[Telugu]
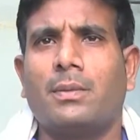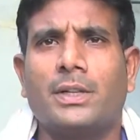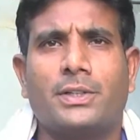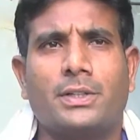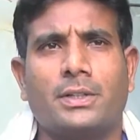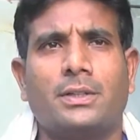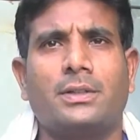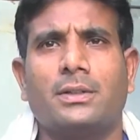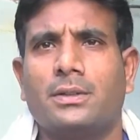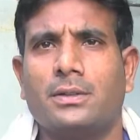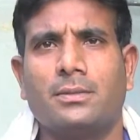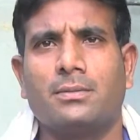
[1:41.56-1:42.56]
మంచి
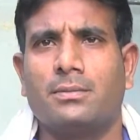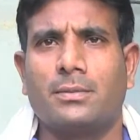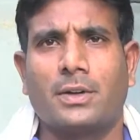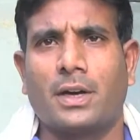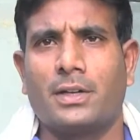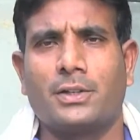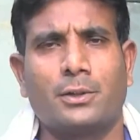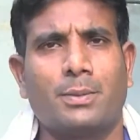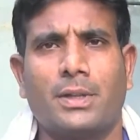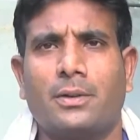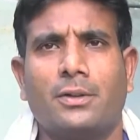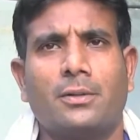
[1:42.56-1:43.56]
కాయ
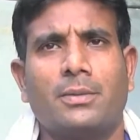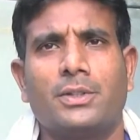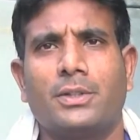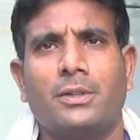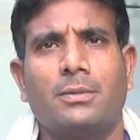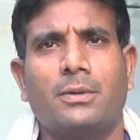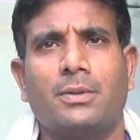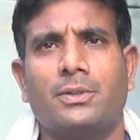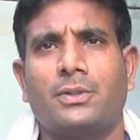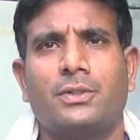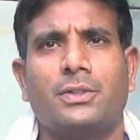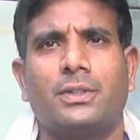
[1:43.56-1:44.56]
పెద్ద ఉంది మంచి దిగుబడి
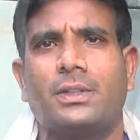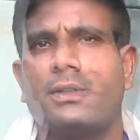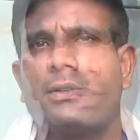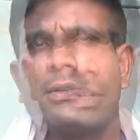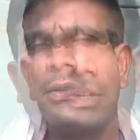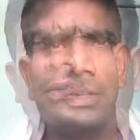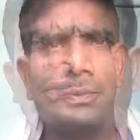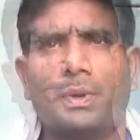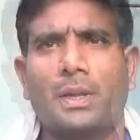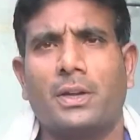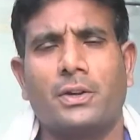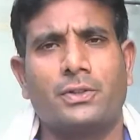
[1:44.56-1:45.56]
మంచిగా వచ్చింది
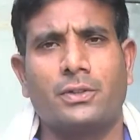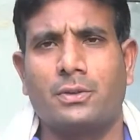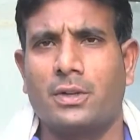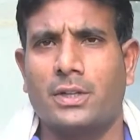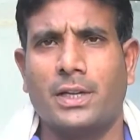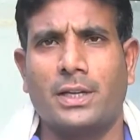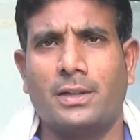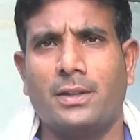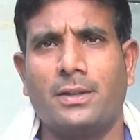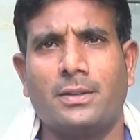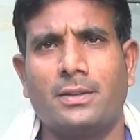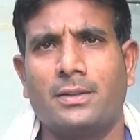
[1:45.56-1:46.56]
స్ప్రేయింగ్ ఖర్చు కూడా
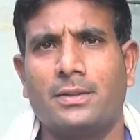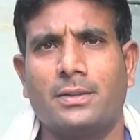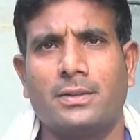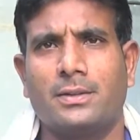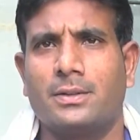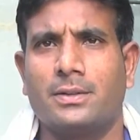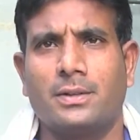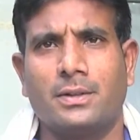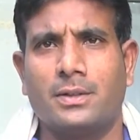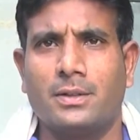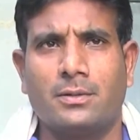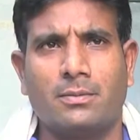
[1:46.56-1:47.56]
తగ్గింది
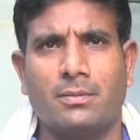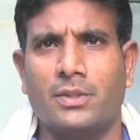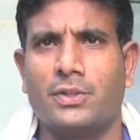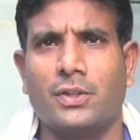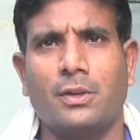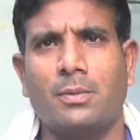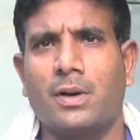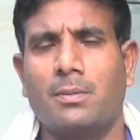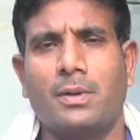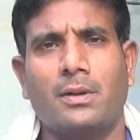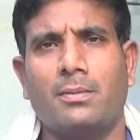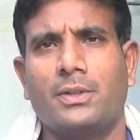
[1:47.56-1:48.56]
మంచి ఏపుగా
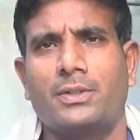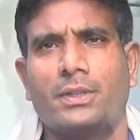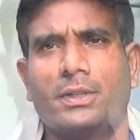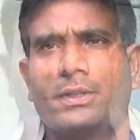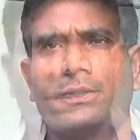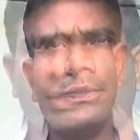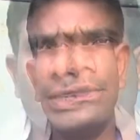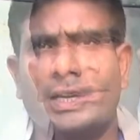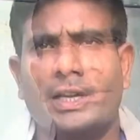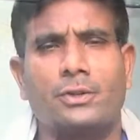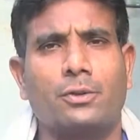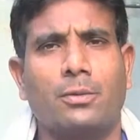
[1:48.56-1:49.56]
పెరిగి మంచిగా
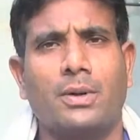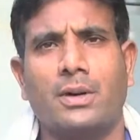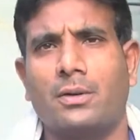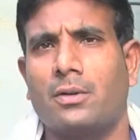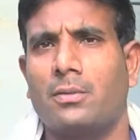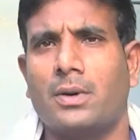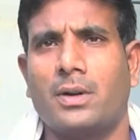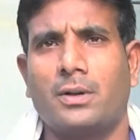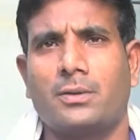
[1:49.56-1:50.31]
తీయడానికి సులభంగా కూడా బాగానే